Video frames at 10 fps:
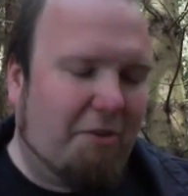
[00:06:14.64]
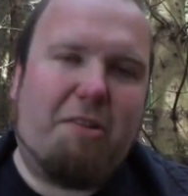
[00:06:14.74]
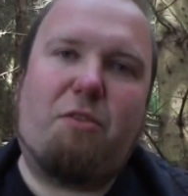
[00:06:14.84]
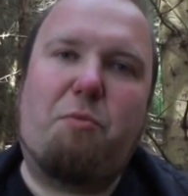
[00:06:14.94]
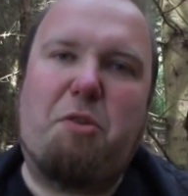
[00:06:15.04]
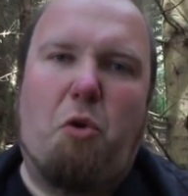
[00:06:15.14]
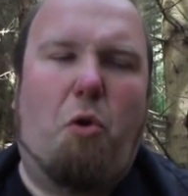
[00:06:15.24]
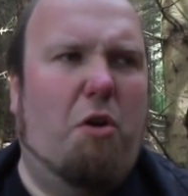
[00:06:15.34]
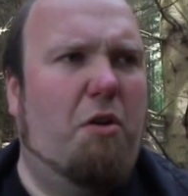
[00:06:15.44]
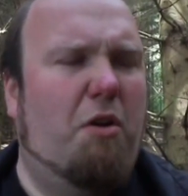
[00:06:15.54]
Ansonsten streame ich
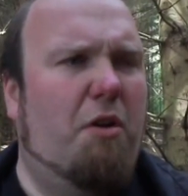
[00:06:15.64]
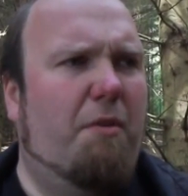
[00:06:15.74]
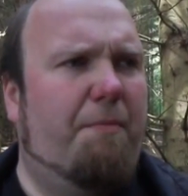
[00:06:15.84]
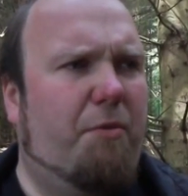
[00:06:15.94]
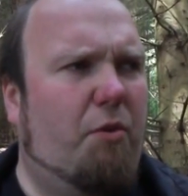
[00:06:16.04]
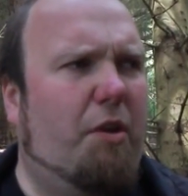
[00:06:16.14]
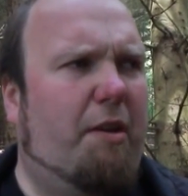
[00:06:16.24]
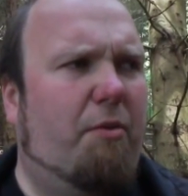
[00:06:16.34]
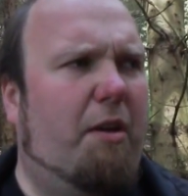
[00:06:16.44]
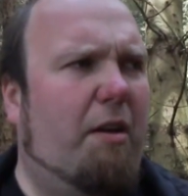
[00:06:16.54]
LOL. So eine
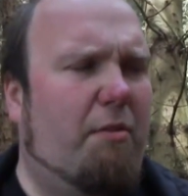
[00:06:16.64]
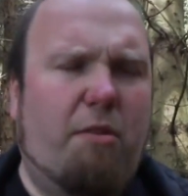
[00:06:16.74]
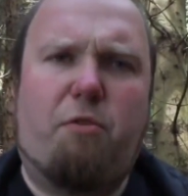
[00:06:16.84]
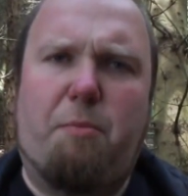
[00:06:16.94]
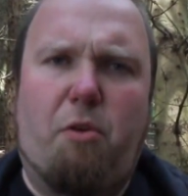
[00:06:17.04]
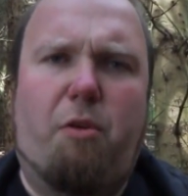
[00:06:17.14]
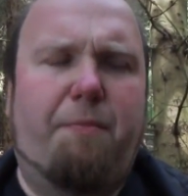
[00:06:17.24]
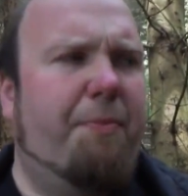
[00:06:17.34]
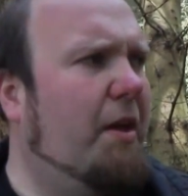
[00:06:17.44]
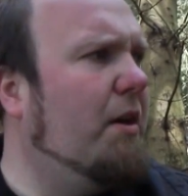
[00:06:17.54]
Idee, oder? Ansonsten streame LOL.
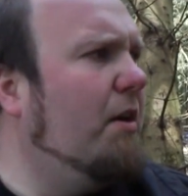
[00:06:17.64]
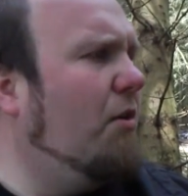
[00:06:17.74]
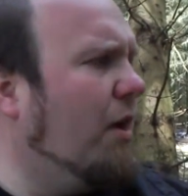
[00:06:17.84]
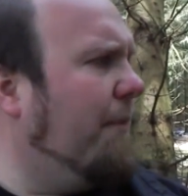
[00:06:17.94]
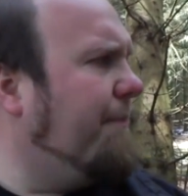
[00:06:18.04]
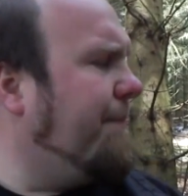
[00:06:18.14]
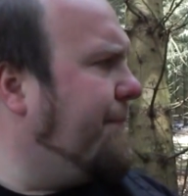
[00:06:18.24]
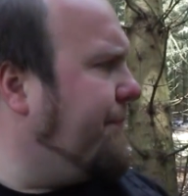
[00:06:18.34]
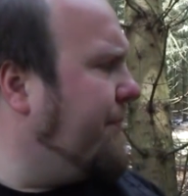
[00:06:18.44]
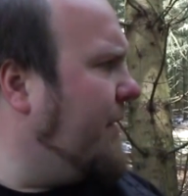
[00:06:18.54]
Okay.
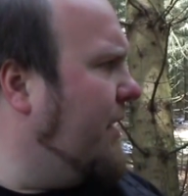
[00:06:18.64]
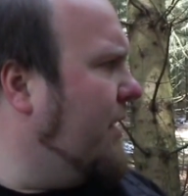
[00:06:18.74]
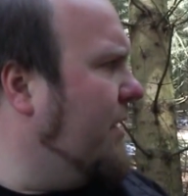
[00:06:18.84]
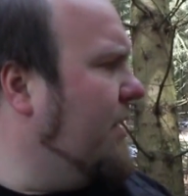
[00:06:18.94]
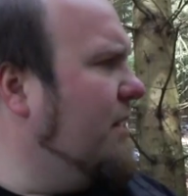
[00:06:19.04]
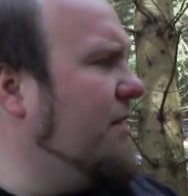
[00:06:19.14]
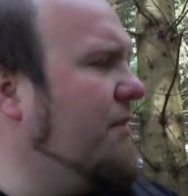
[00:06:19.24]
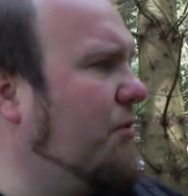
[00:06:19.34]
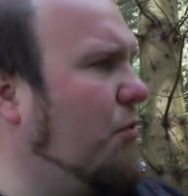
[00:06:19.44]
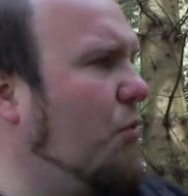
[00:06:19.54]

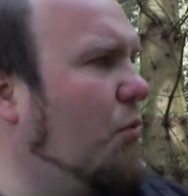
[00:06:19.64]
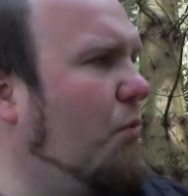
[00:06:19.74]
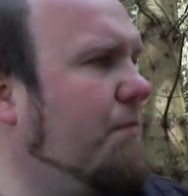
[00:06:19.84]
So.